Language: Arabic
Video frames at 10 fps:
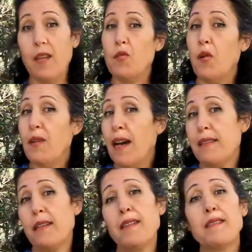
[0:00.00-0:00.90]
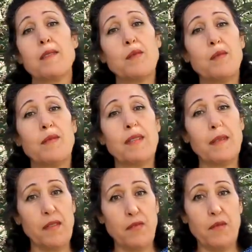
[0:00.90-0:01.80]
دونك احنا نرسكلو
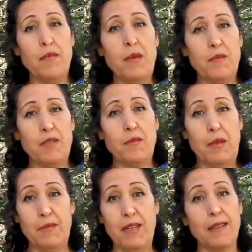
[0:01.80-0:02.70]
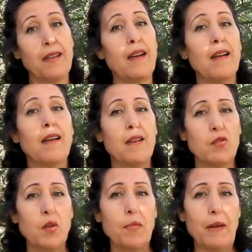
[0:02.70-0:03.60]
30% من الزبله نتاعنا
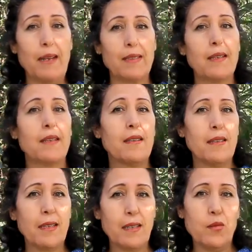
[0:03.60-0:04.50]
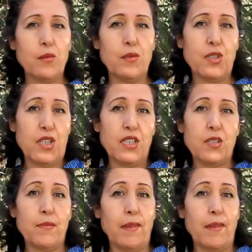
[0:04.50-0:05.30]
سور بلاس ياكلوا الدجاج